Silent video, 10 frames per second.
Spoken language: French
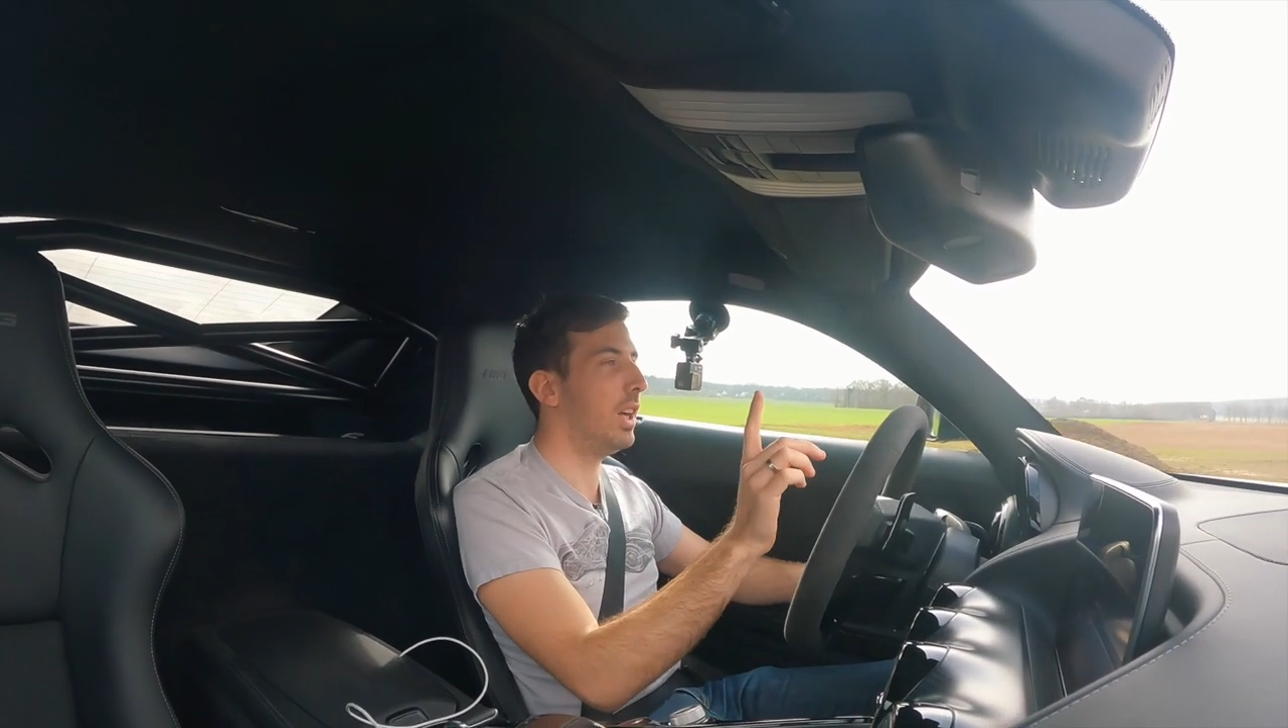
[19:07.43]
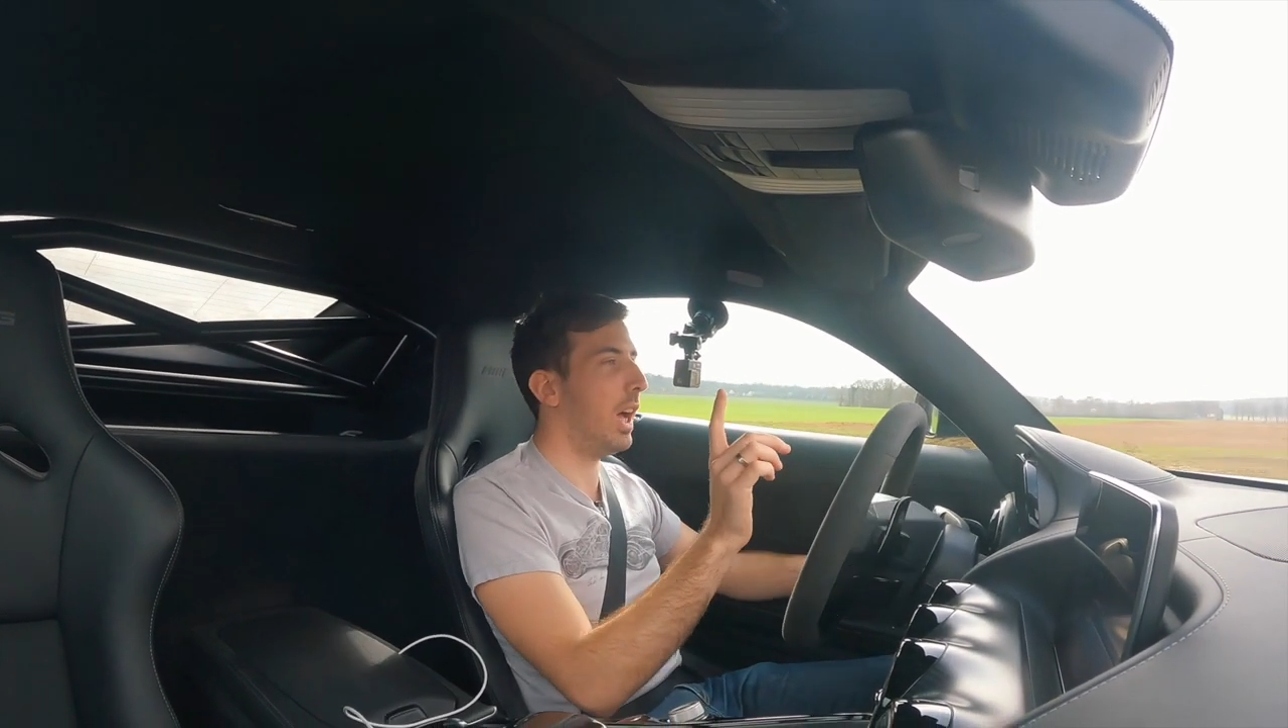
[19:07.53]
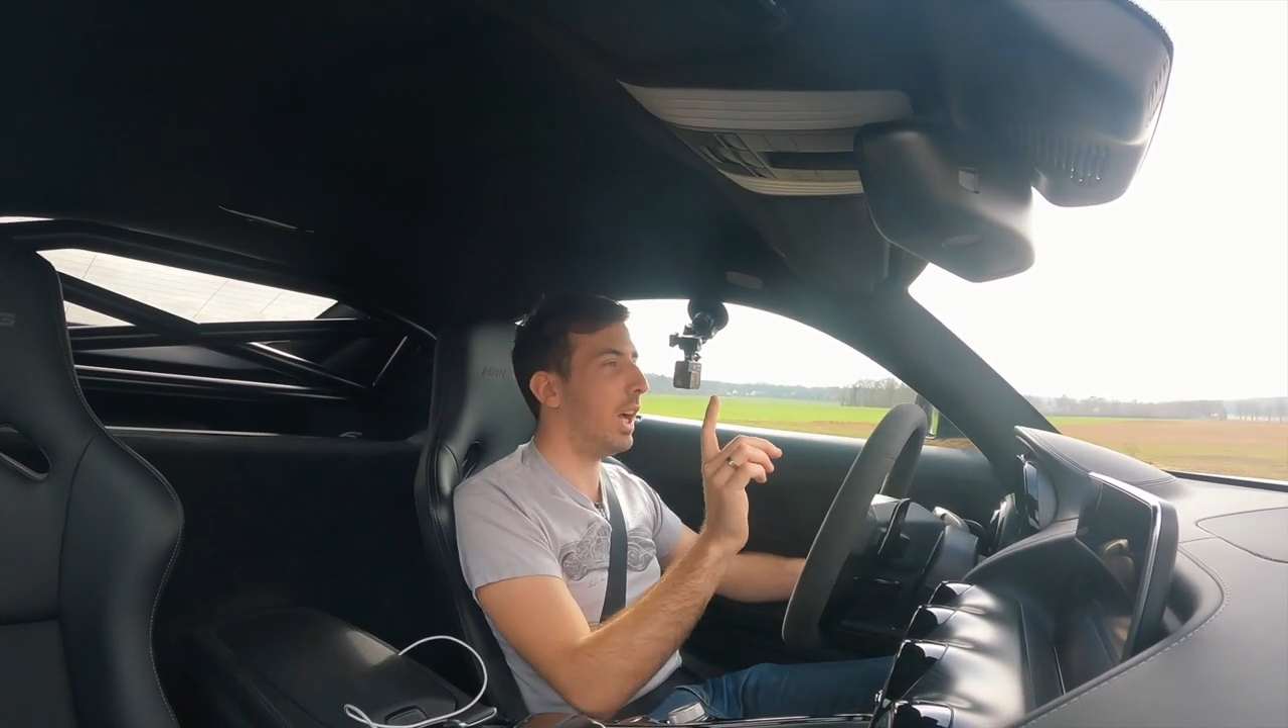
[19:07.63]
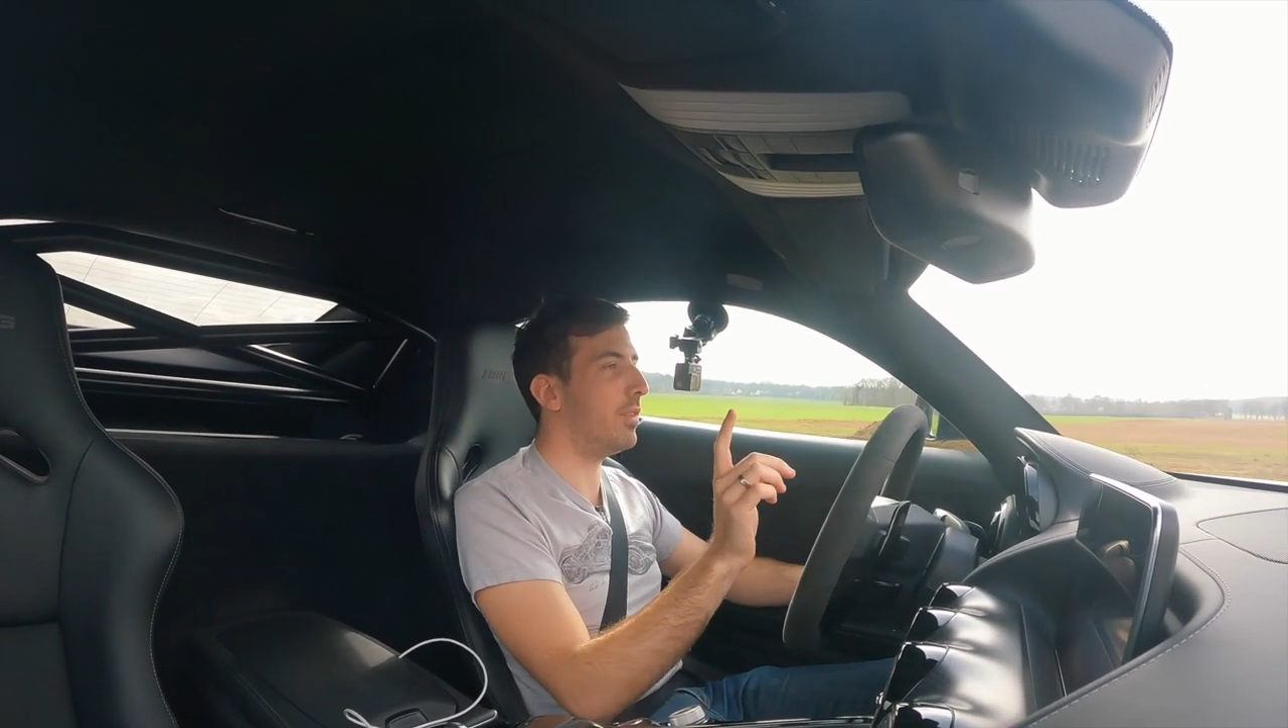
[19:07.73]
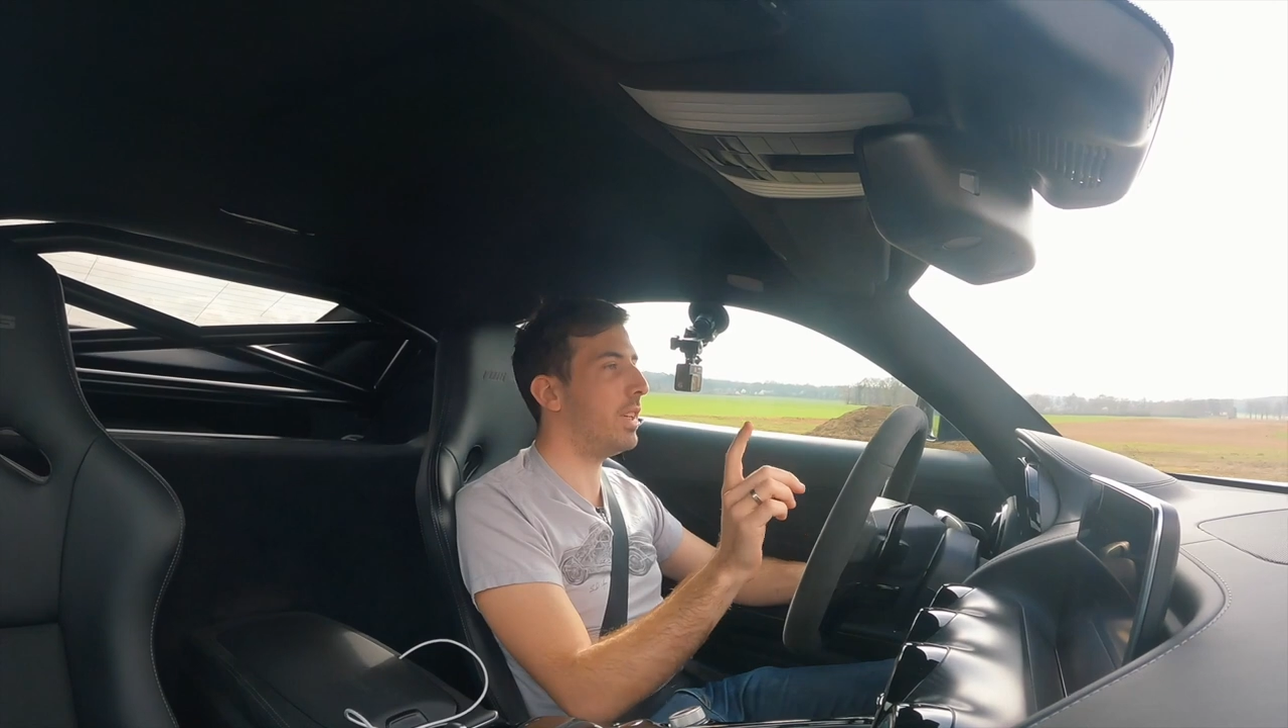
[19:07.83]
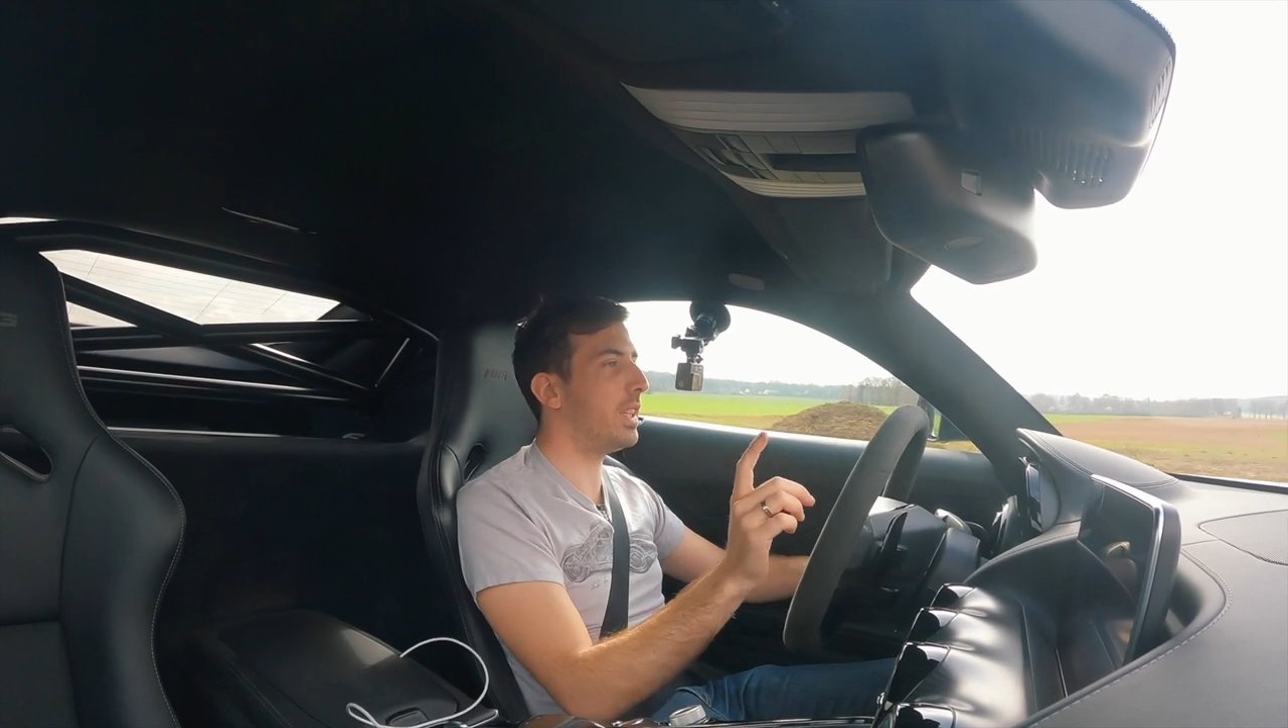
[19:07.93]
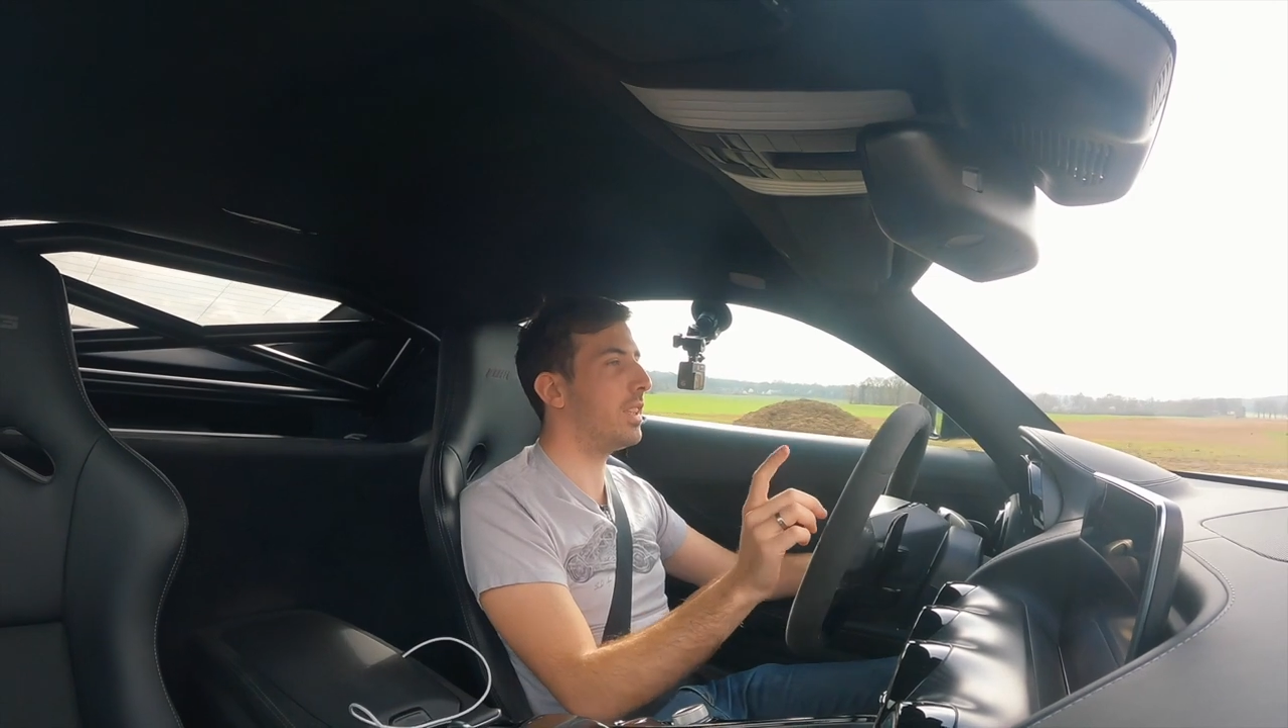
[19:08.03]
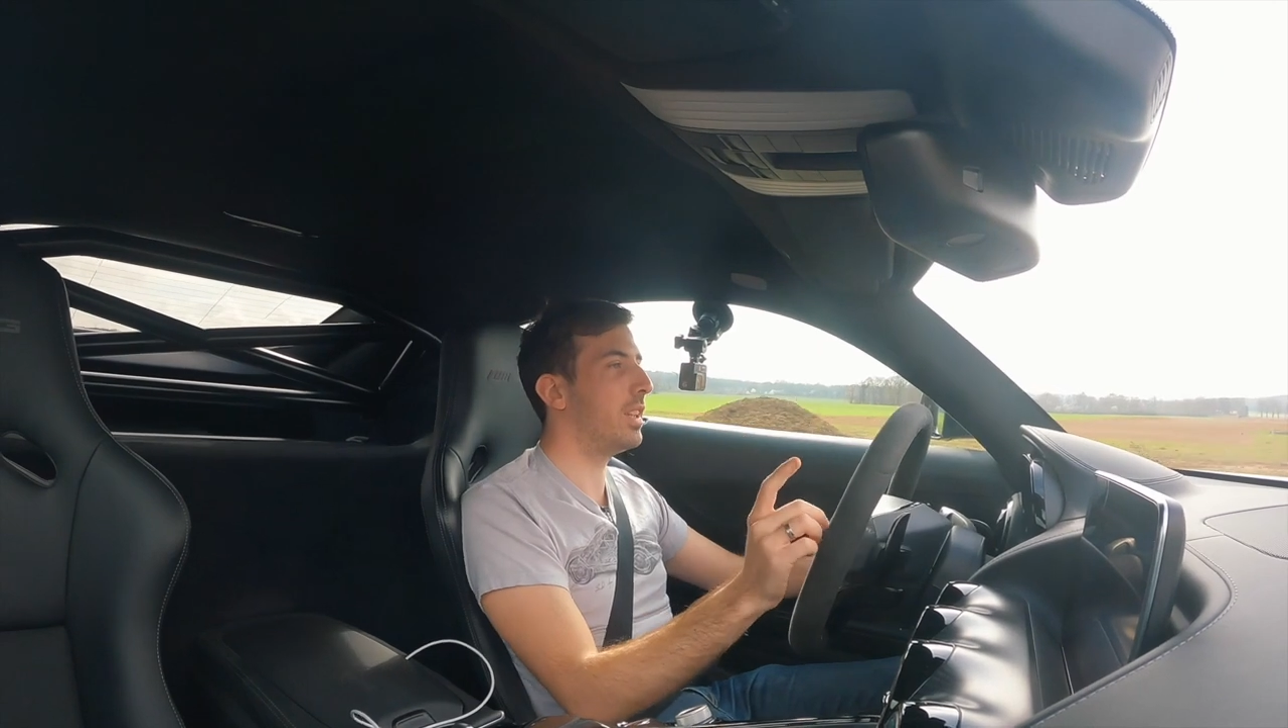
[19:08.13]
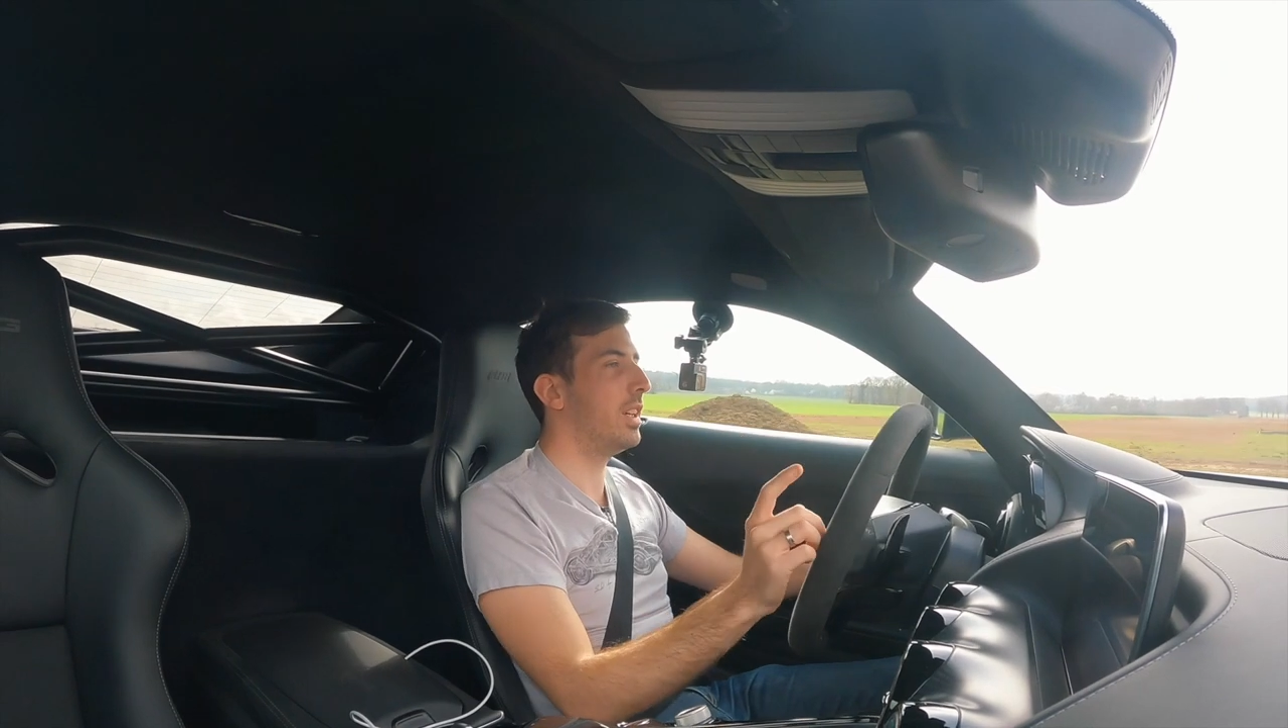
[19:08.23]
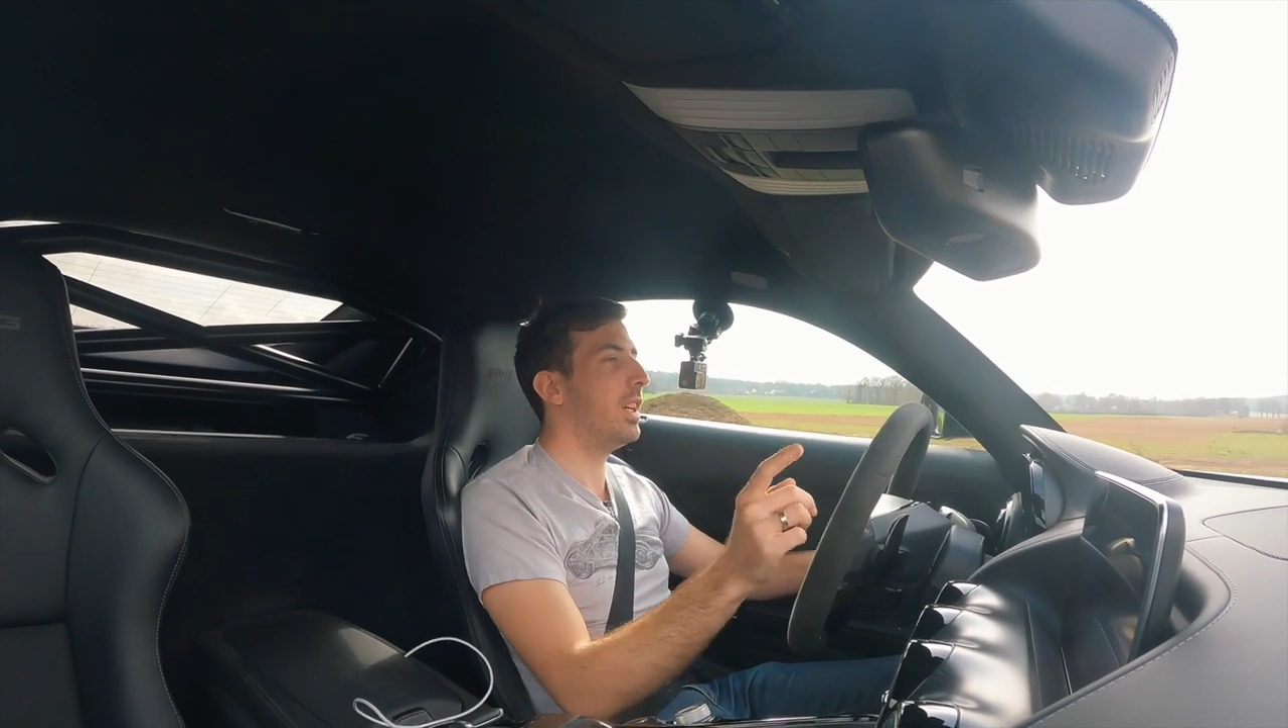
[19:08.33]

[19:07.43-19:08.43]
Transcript: avec